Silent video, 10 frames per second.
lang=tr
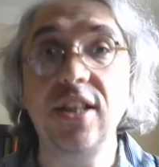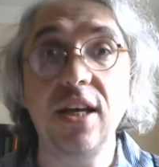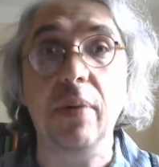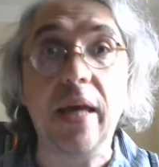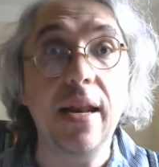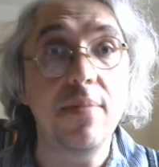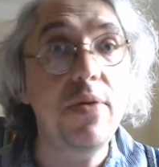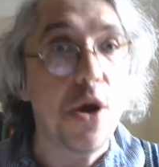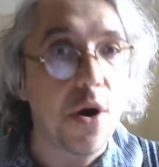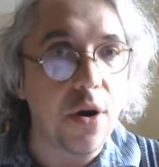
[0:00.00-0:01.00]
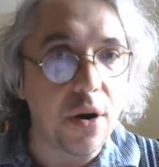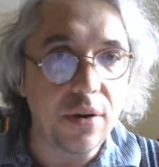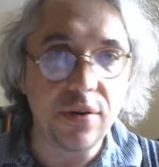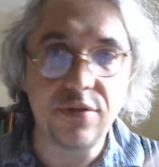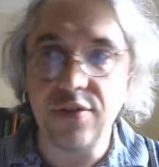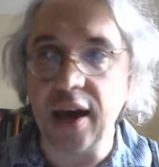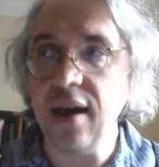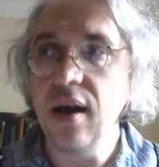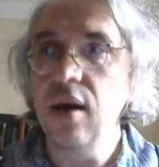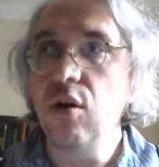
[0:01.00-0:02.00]
gibi gelebiliyor
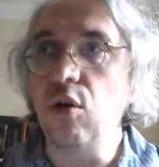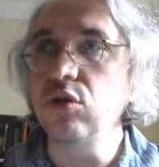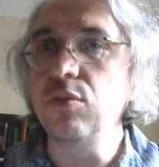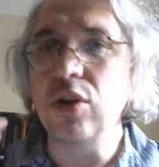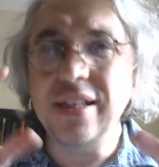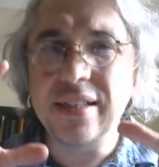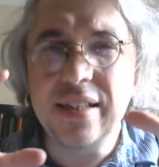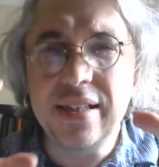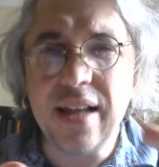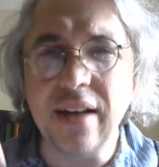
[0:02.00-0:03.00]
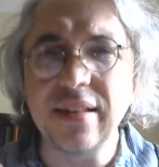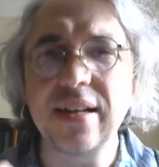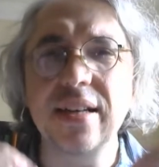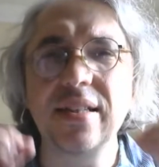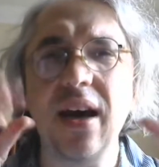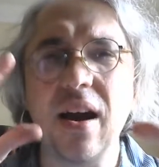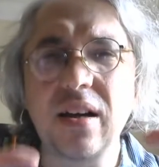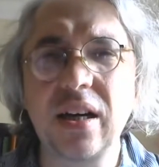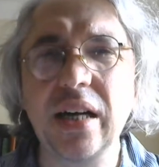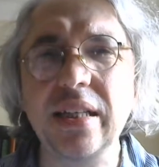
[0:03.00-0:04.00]
ve onu böyle tırnağınla
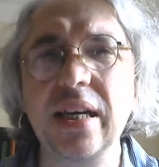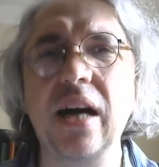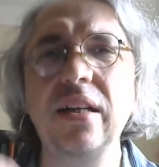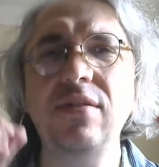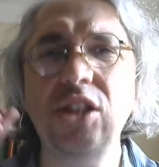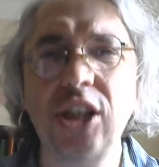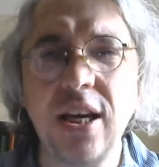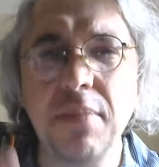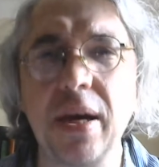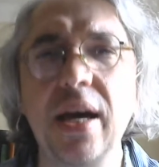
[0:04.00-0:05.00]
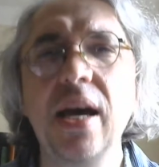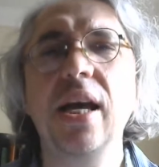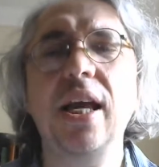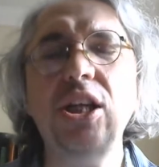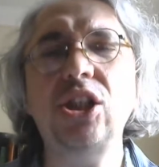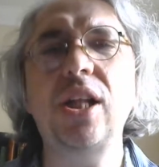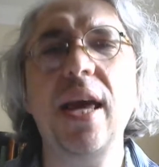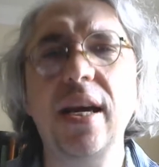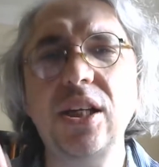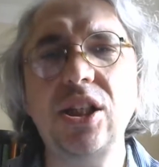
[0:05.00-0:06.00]
kazıyarak ka, kanaviçe gibi
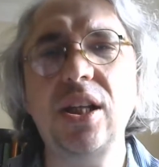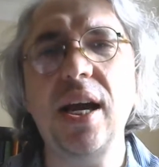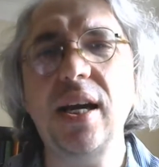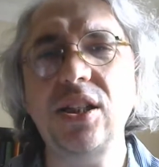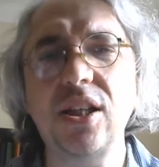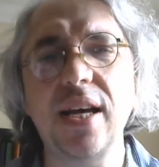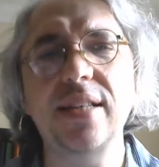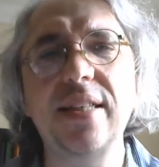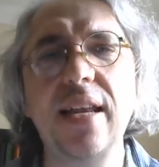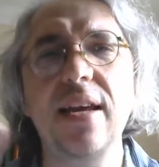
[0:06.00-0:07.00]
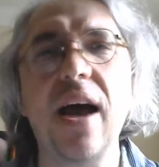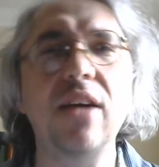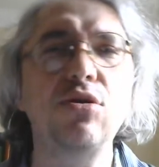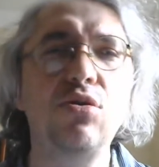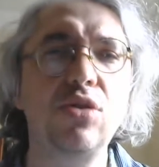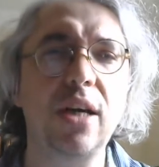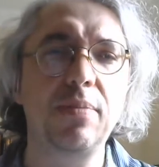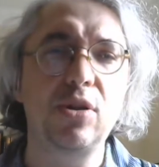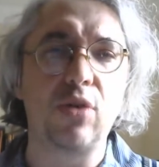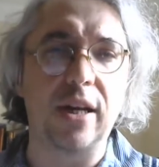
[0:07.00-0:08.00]
işleye işleye işleye seneler sürecek
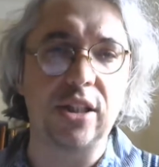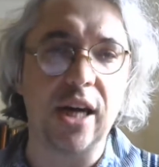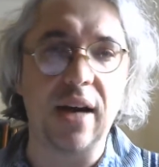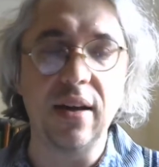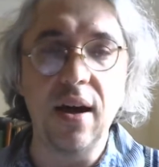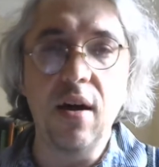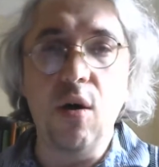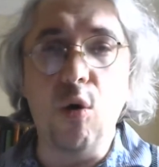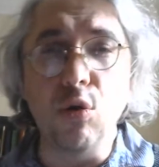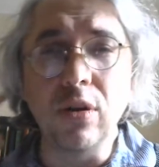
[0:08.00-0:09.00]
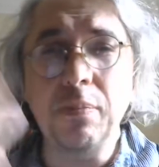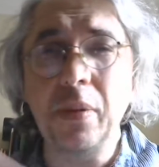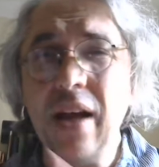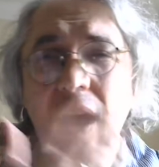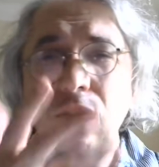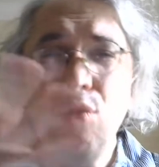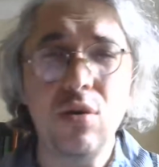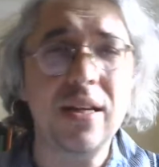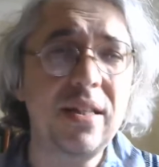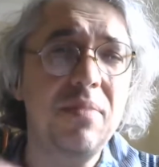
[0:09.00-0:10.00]
bir süreç yani. Ona bir daha
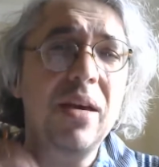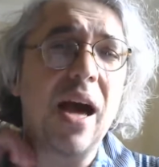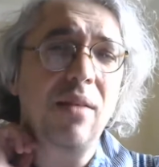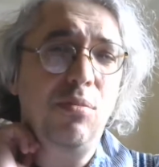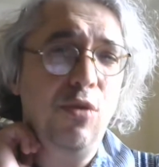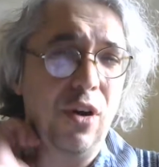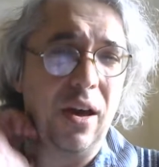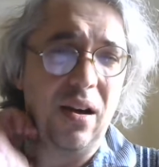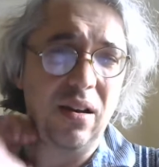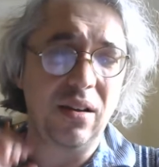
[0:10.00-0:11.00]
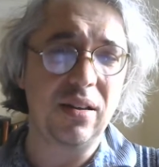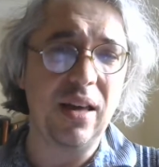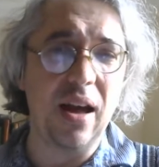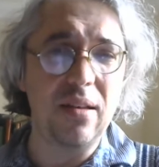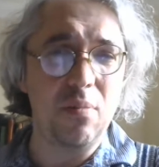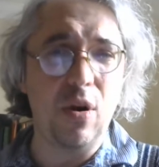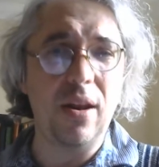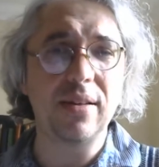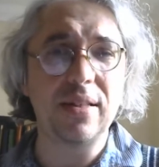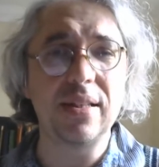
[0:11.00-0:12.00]
dönesim gelmiyor ya. Yani
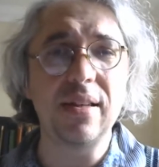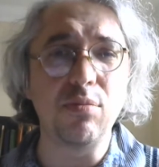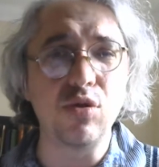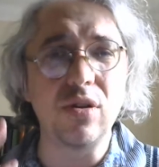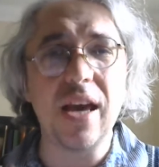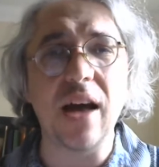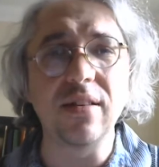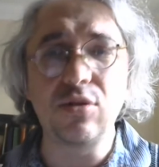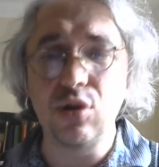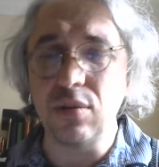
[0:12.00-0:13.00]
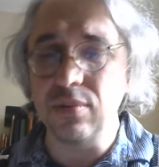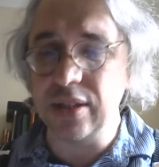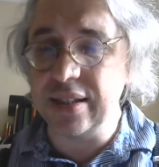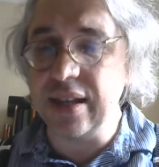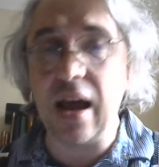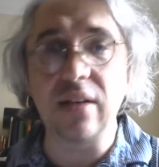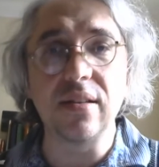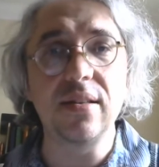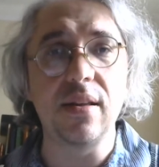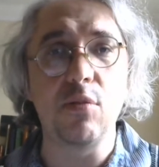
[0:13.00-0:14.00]
böyle size bunu niye anlatıyorum? Sizin
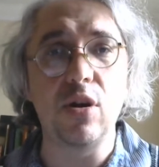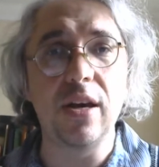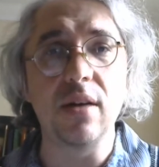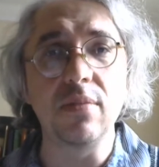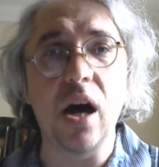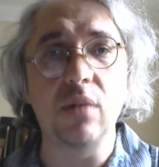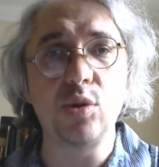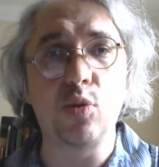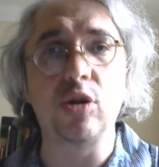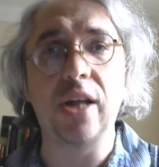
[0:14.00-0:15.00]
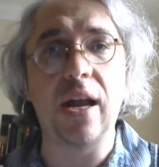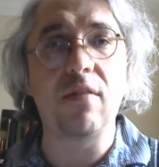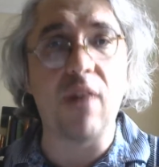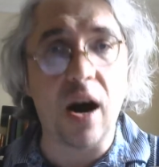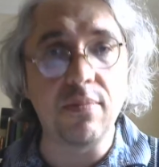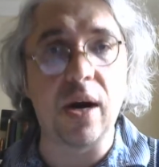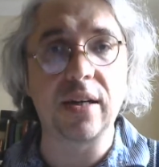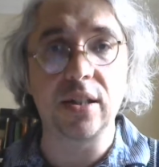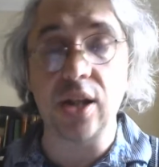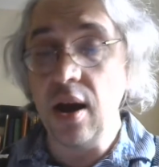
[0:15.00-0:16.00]
hayatınızda da böyle yarım kalmış projeler var mı
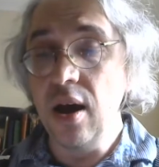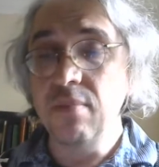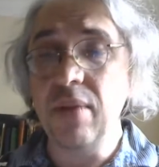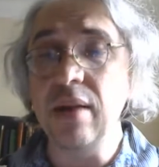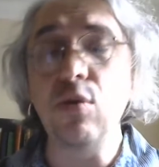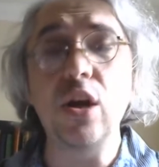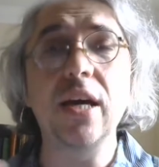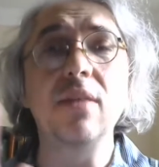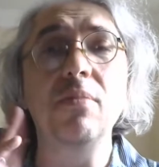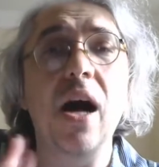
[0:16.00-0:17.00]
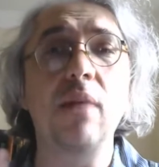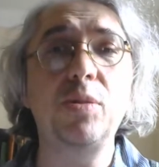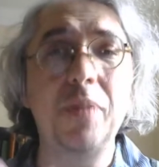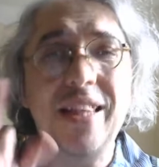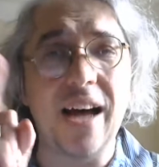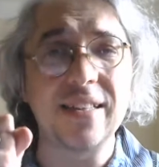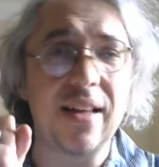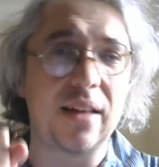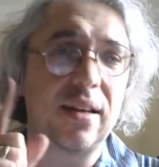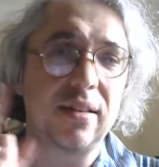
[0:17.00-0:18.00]
arkadaşlar? Benim böyle yarım kalmış bir
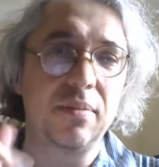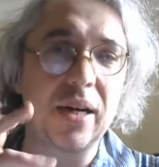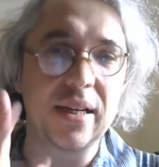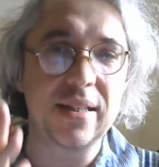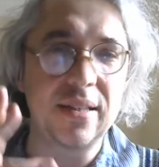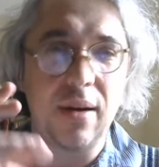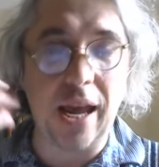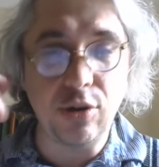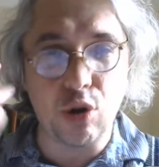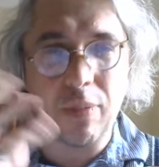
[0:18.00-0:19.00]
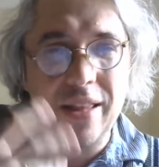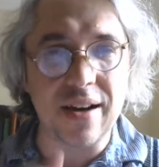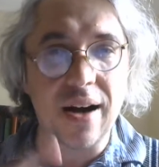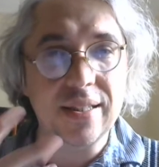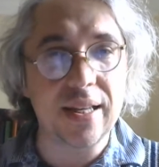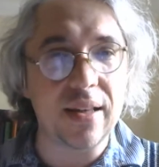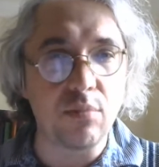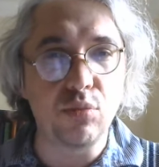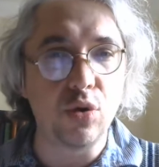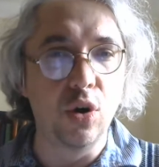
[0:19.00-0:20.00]
tanesini anlattım bakın size. En çok beni rahatsız
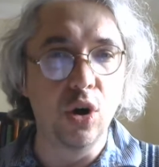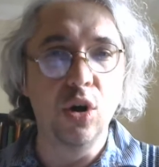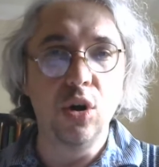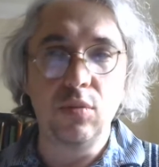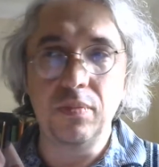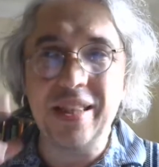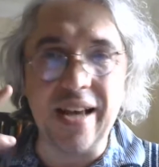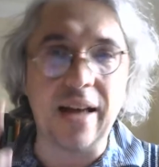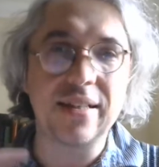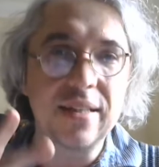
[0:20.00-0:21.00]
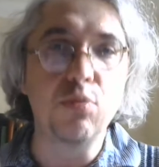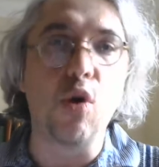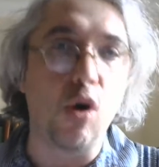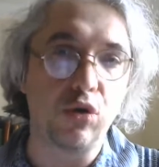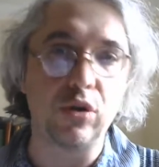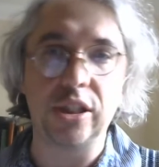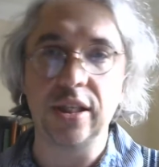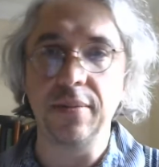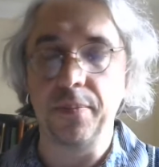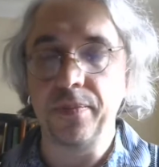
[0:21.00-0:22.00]
eden bu bir tanesi bu olduğu
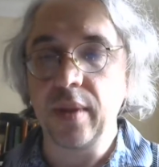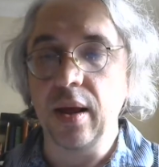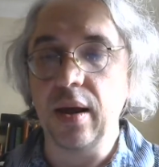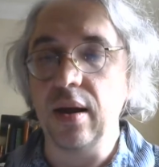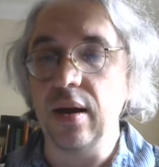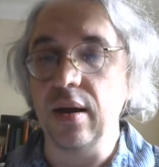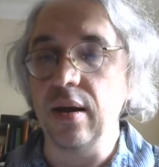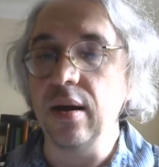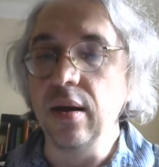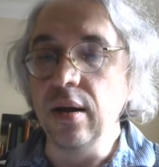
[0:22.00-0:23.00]
için. Eee